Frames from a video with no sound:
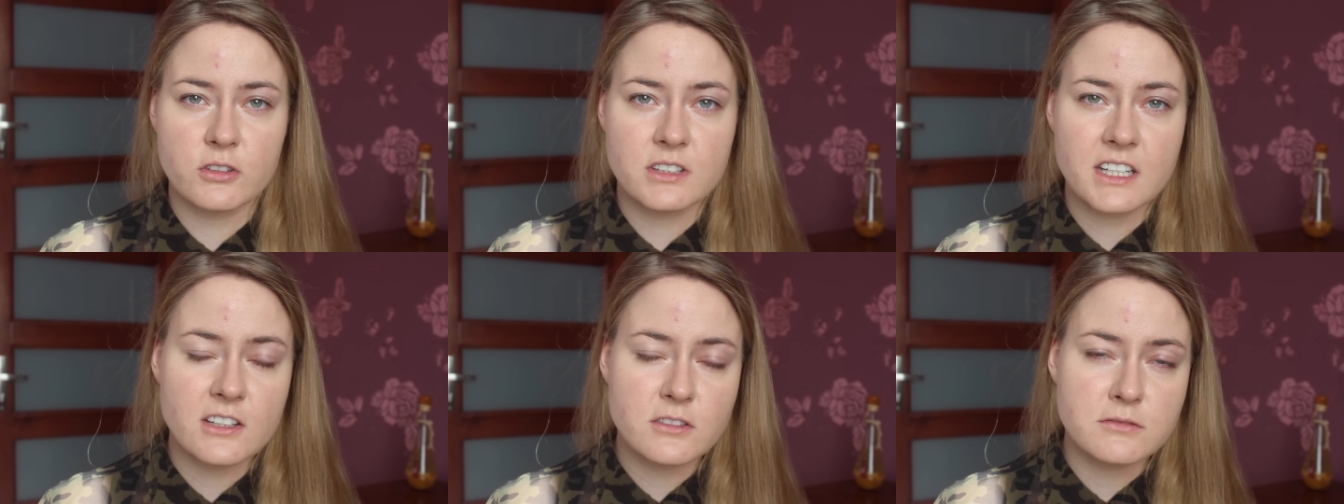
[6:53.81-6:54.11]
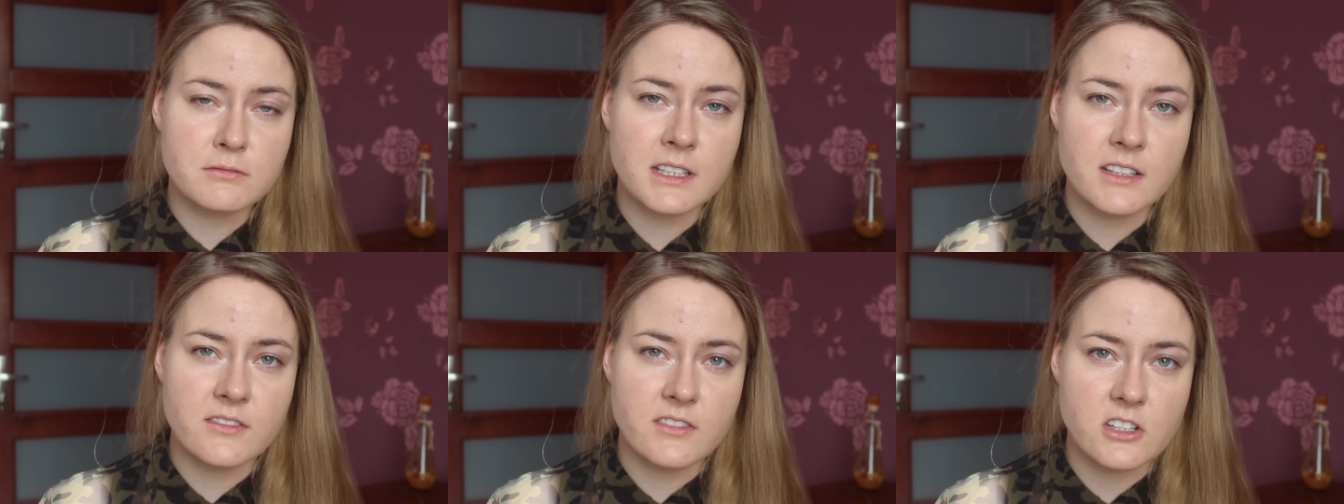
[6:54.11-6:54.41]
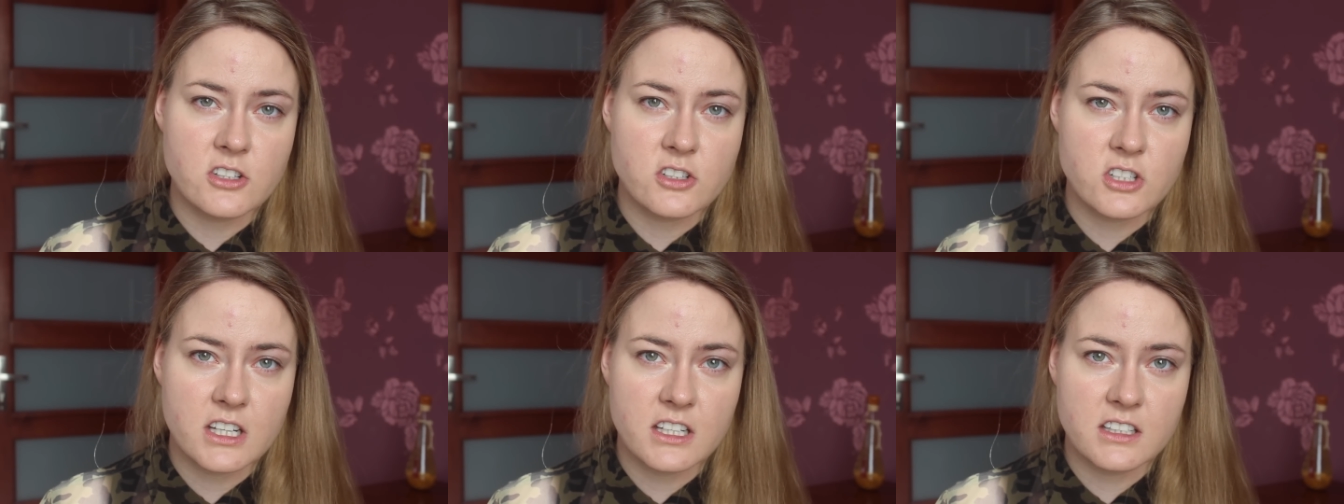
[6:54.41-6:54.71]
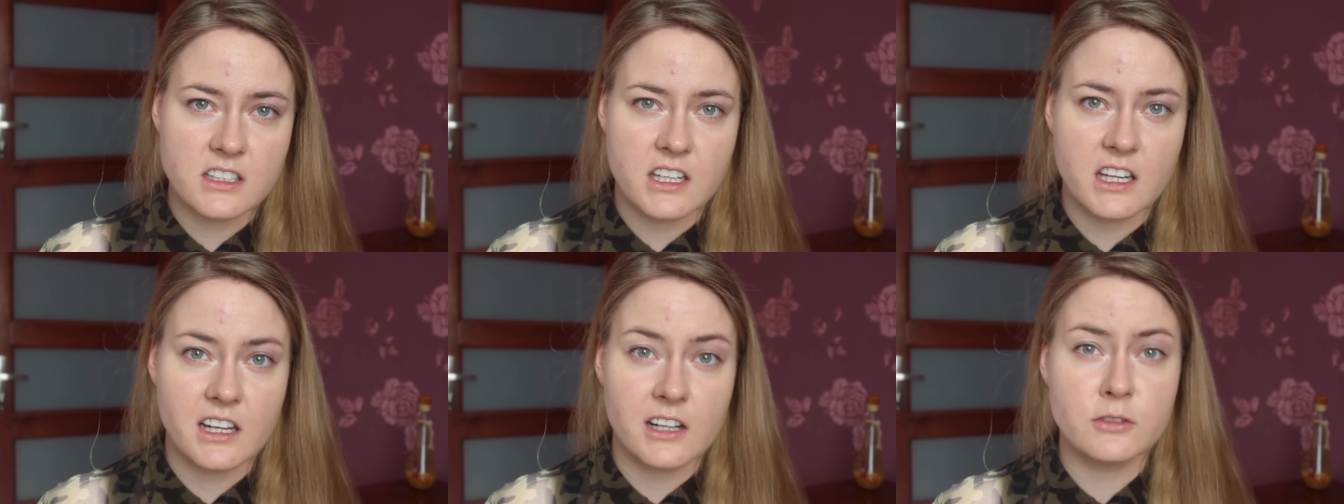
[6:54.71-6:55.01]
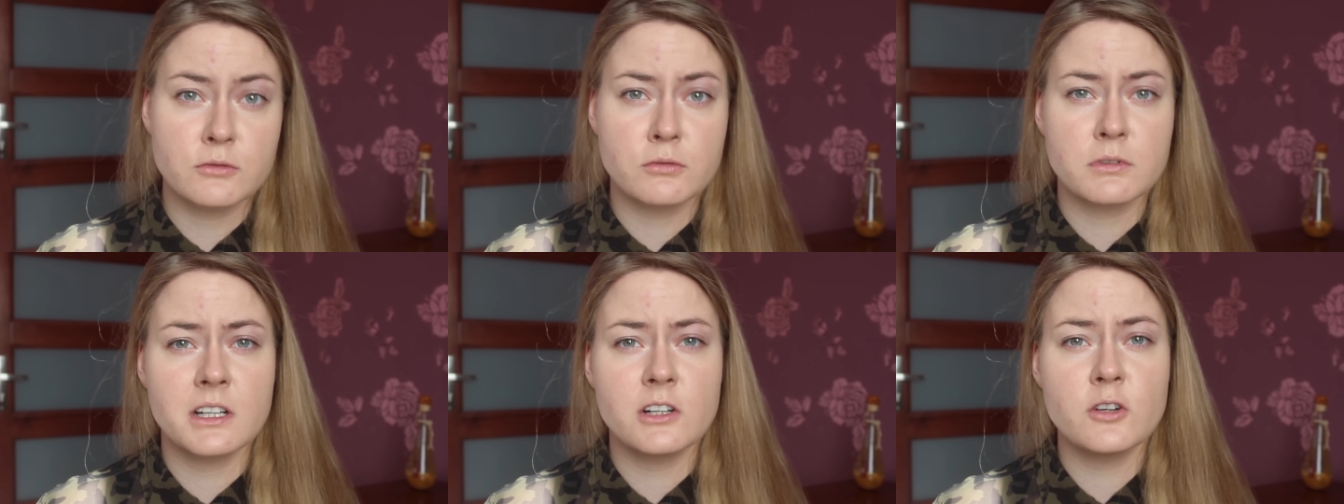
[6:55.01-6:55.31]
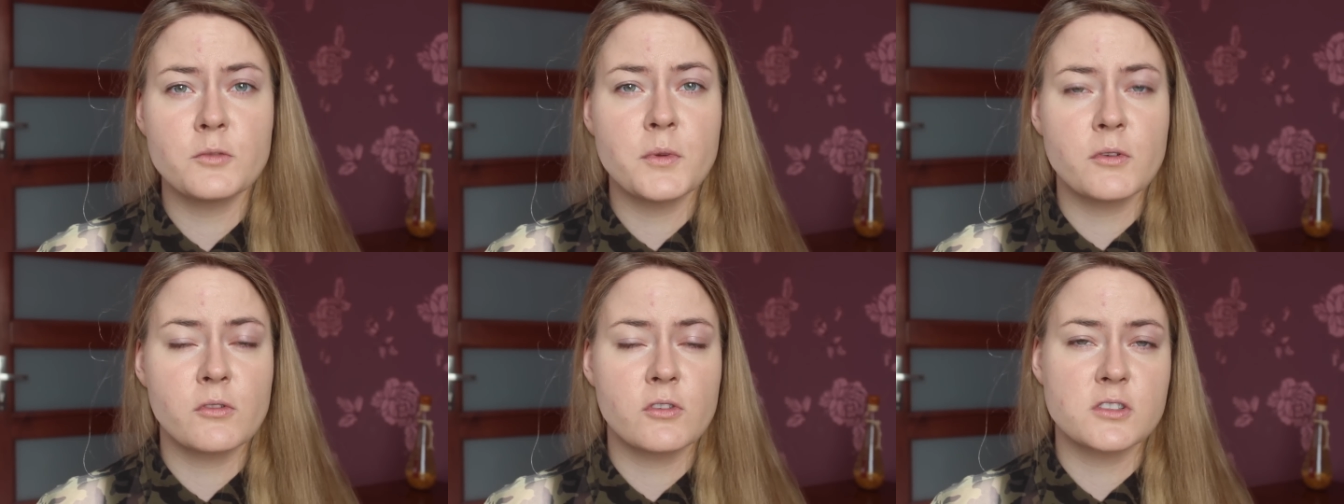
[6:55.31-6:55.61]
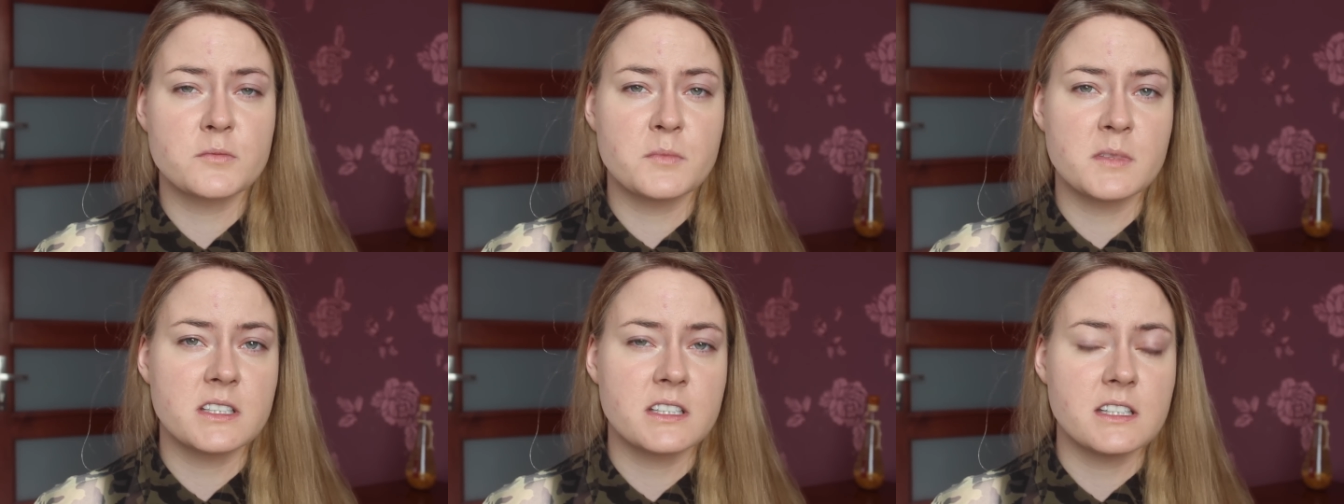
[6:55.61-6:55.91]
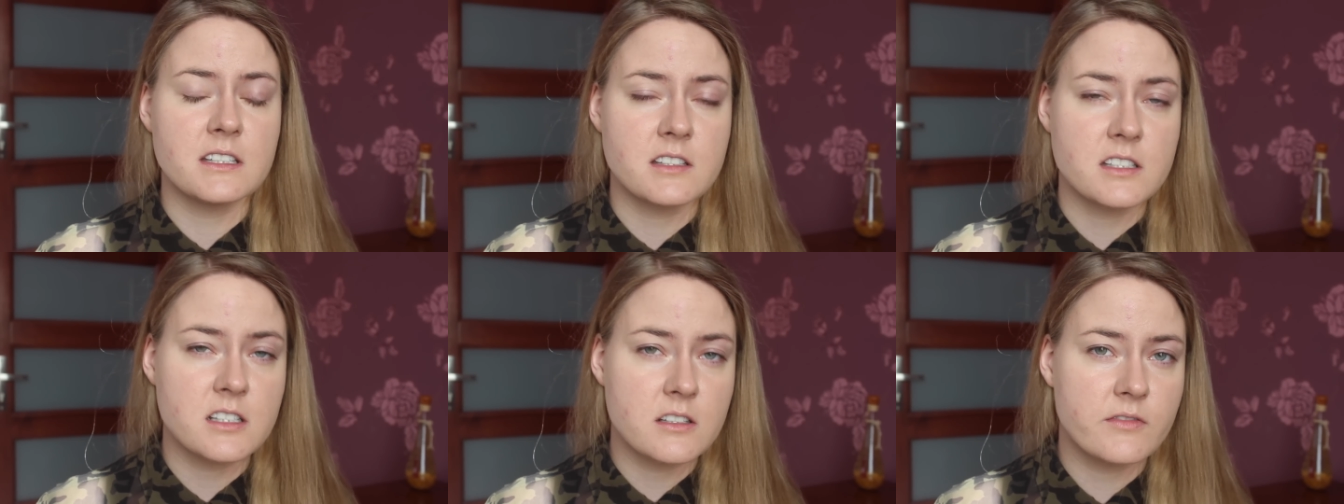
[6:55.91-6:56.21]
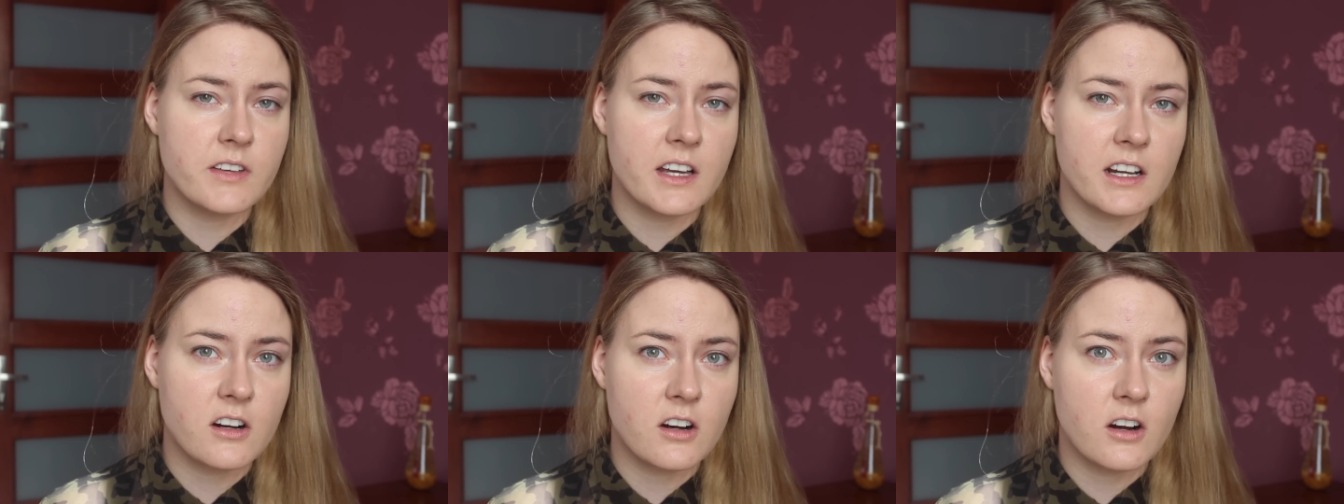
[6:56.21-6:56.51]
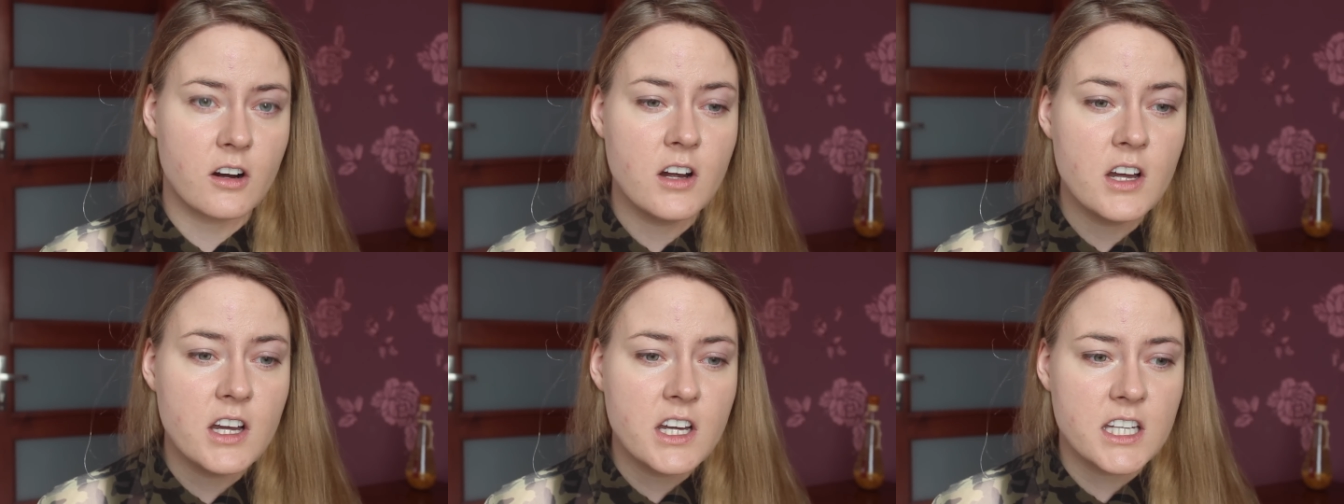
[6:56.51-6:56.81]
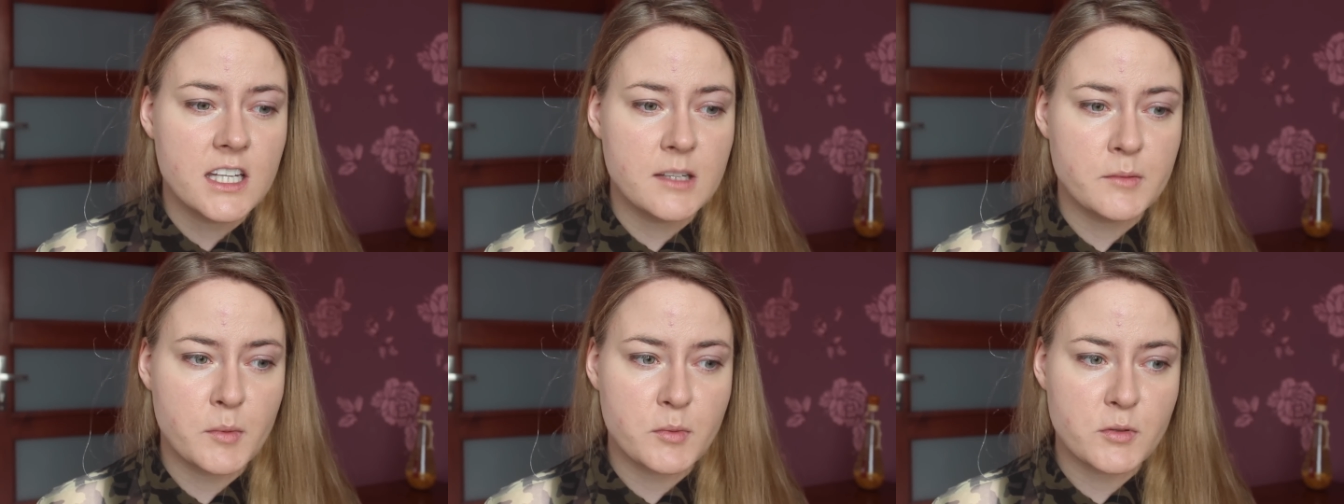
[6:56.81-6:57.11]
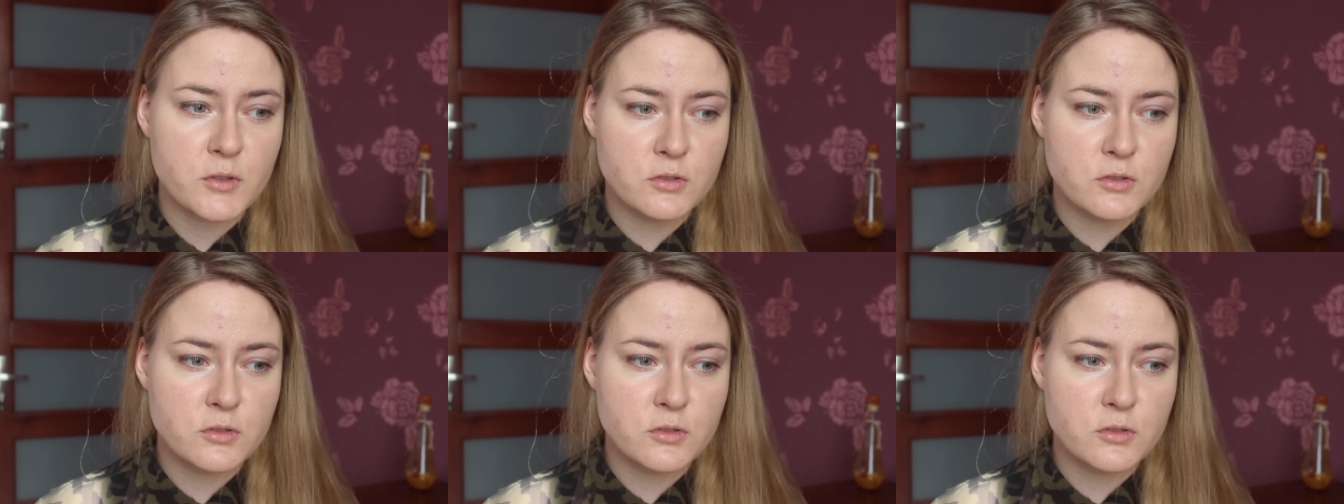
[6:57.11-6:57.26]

od razu nawilżenie, które lubią kosmetyki Sylveco i po